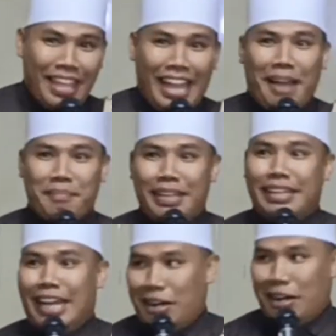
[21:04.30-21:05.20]
Amin
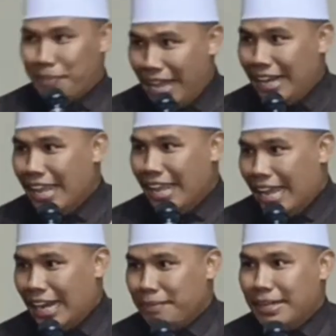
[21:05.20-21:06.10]
ya robbal
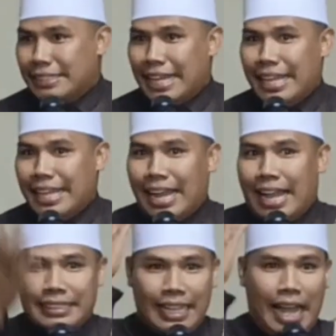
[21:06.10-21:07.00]
alamin. Saya kasih